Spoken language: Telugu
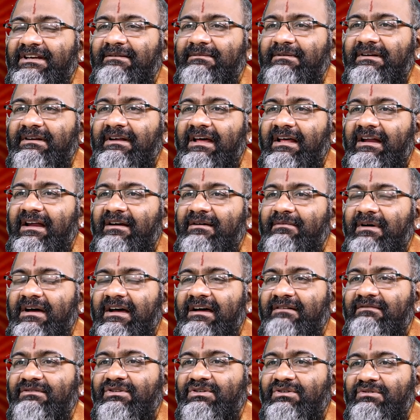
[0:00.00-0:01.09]
శ్రీమన్నారాయణ
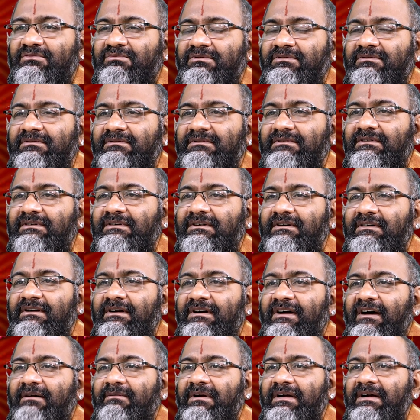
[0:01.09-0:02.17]
మహావిష్ణువు
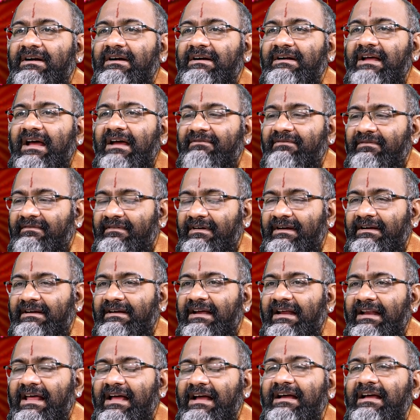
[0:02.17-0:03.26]
ఇప్పుడు ఏంటంటే అవి
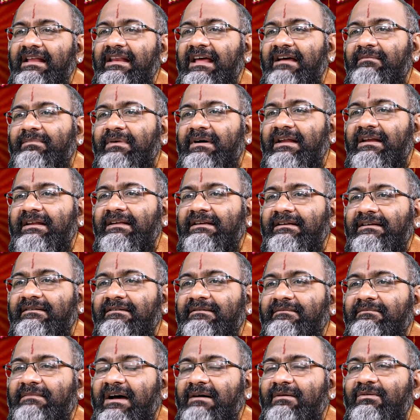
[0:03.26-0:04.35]
ఎలాగ లేపాలి
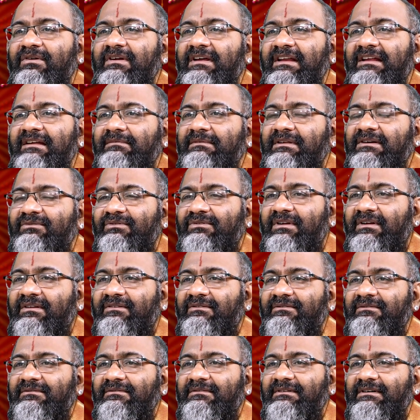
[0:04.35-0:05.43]
మామూలుగా లేపితే
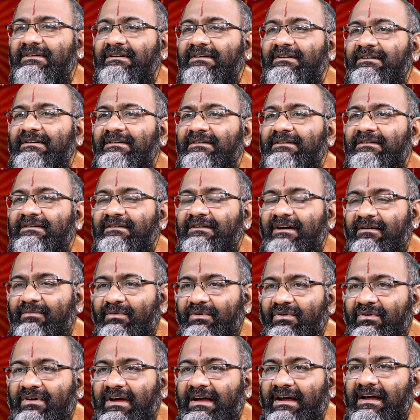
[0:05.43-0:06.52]
కుదరదు
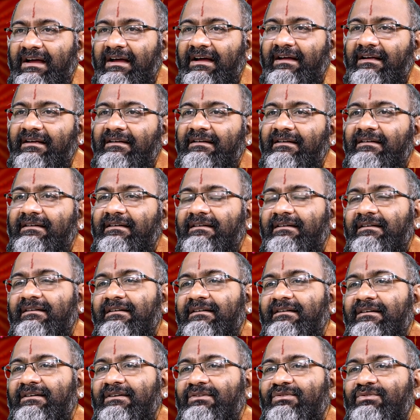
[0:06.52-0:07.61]
అప్పుడు ఒక
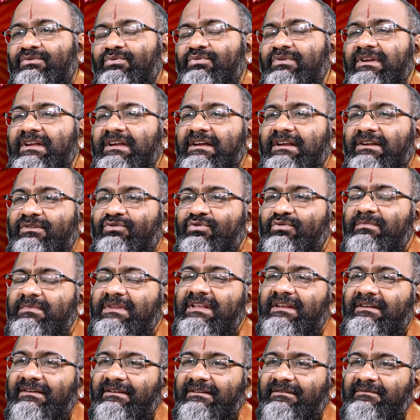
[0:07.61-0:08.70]
తూనీగిని
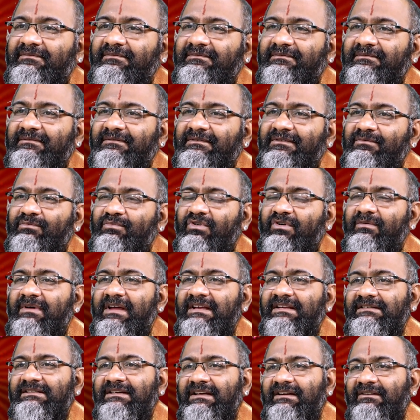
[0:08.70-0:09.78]
తొమ్మిదిని
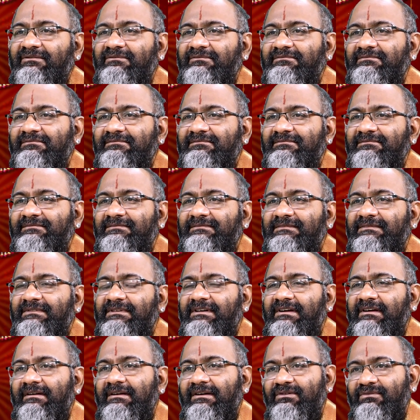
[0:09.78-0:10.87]
పురమాయించారు
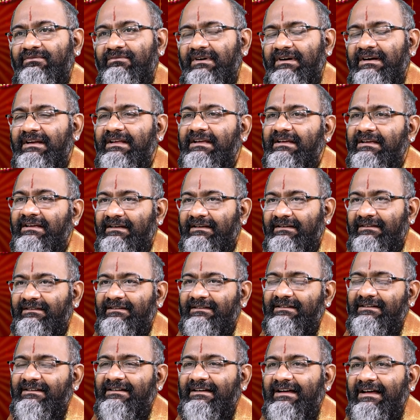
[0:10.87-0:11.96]
నువ్వు వెళ్ళి
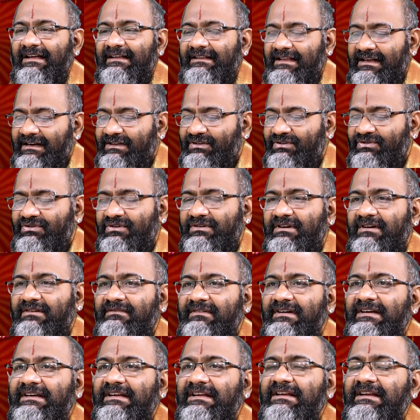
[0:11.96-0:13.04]
ఆ ధనస్సు యొక్క
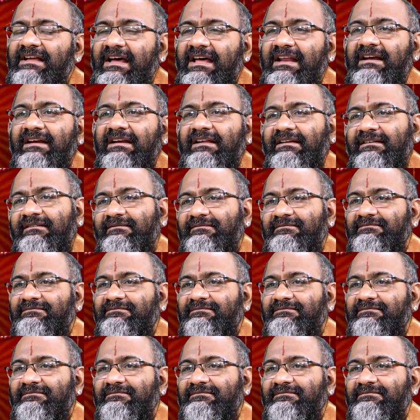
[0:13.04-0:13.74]
వింటి నారిని